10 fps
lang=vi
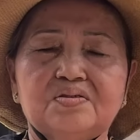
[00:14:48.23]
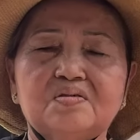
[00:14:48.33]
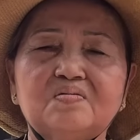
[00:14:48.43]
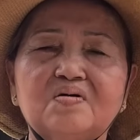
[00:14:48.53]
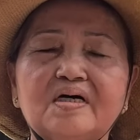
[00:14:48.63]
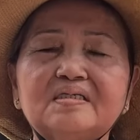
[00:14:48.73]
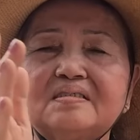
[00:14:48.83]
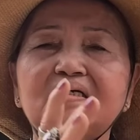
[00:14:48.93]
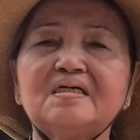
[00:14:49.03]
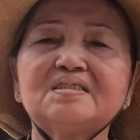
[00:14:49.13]
hành
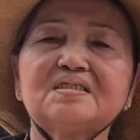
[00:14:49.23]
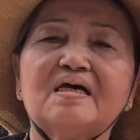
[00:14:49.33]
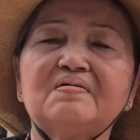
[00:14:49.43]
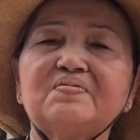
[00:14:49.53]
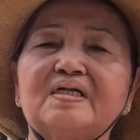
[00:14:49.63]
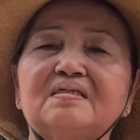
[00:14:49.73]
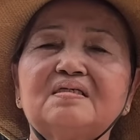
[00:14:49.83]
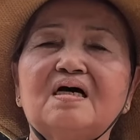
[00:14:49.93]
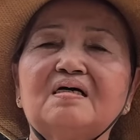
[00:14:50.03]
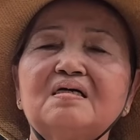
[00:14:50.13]
đi xây vần
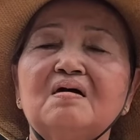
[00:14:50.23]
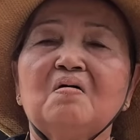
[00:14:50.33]
đời